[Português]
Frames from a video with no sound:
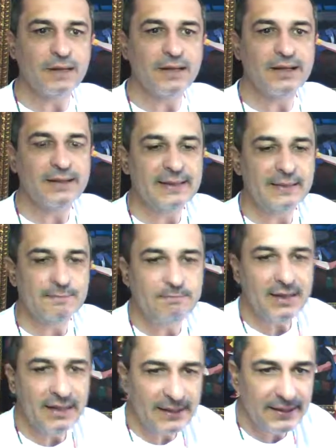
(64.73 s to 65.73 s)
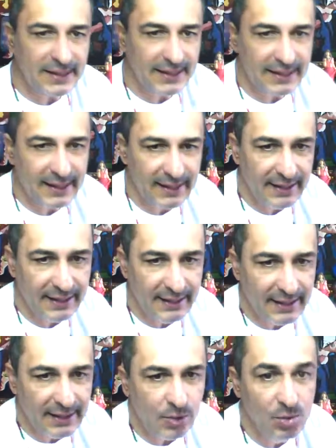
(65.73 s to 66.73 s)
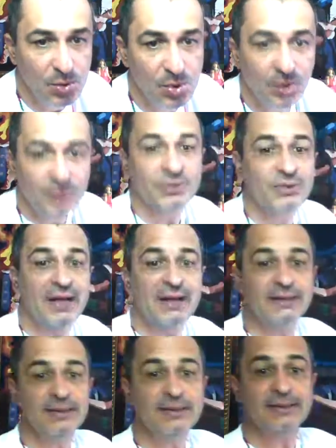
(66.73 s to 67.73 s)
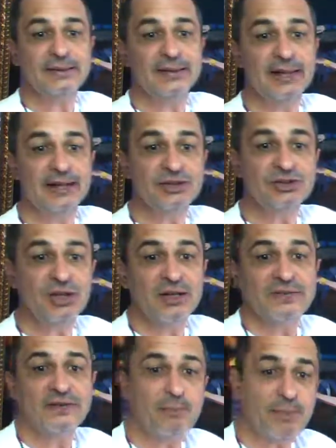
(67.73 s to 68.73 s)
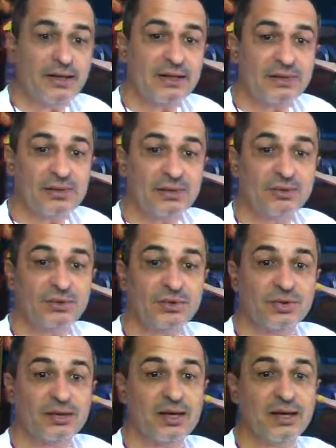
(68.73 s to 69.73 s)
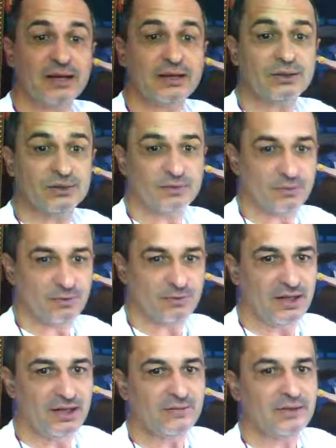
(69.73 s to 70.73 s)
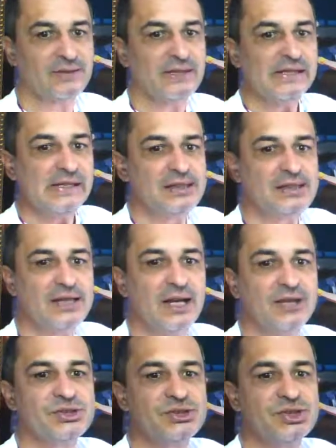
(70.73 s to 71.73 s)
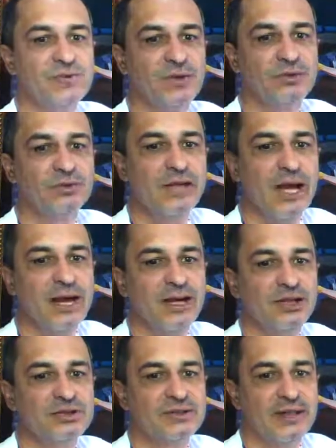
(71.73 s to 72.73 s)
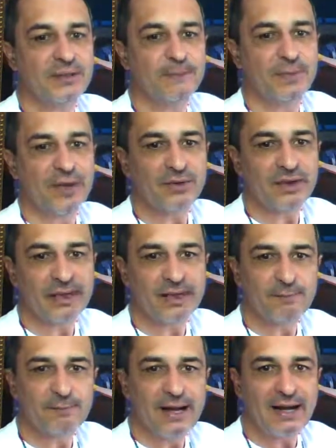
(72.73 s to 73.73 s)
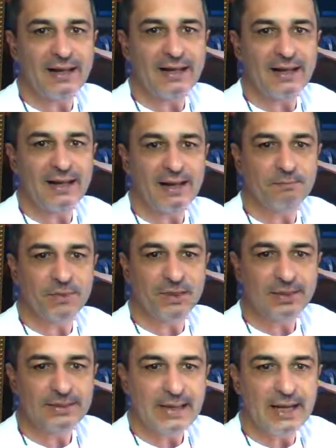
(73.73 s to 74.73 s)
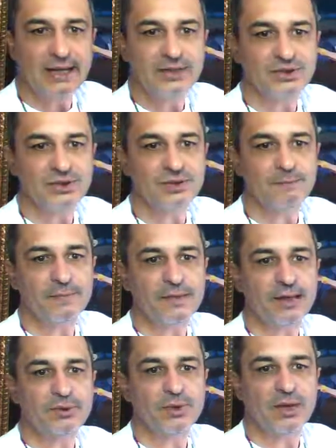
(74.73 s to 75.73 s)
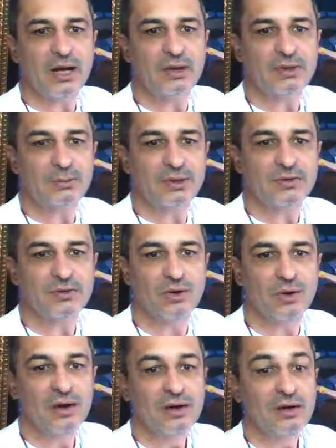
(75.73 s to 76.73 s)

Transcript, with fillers: ele também requer o uso da inteligência para solucionar os problemas e as dificuldades, tendo aquela maleabilidade natural da pessoa,